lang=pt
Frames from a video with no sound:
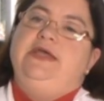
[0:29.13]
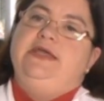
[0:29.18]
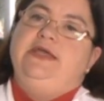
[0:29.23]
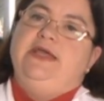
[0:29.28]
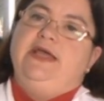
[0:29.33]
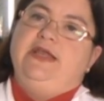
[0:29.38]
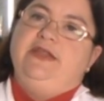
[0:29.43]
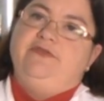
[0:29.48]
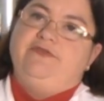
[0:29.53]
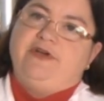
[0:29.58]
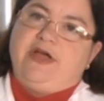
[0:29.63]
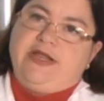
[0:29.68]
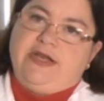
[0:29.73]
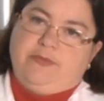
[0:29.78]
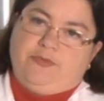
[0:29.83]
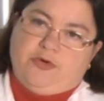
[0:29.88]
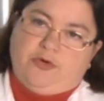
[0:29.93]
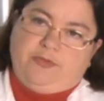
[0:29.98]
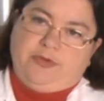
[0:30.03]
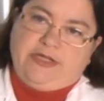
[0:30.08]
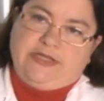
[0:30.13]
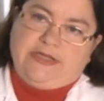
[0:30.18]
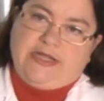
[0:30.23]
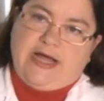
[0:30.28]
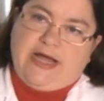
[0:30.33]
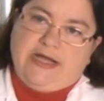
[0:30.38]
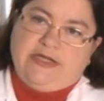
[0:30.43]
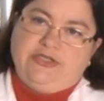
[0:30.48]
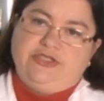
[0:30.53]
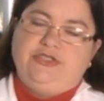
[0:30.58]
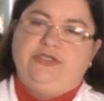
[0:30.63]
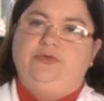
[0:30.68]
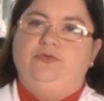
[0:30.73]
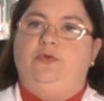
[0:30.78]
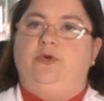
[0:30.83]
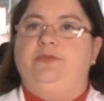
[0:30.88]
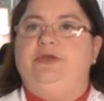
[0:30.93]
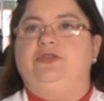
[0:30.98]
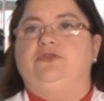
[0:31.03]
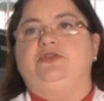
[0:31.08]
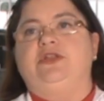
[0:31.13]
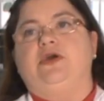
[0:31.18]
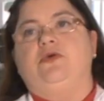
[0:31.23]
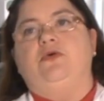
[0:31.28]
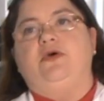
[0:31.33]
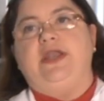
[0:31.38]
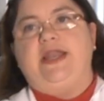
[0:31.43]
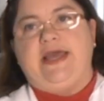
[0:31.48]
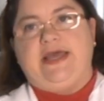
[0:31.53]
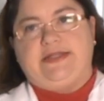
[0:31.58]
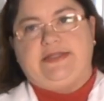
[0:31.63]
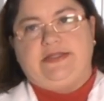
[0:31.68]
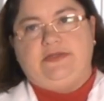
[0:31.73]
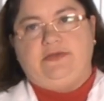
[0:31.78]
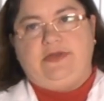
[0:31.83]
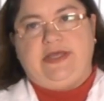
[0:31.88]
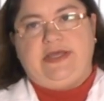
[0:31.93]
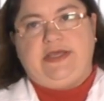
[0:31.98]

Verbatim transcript: e ele vai na propriedade no momento da coleta do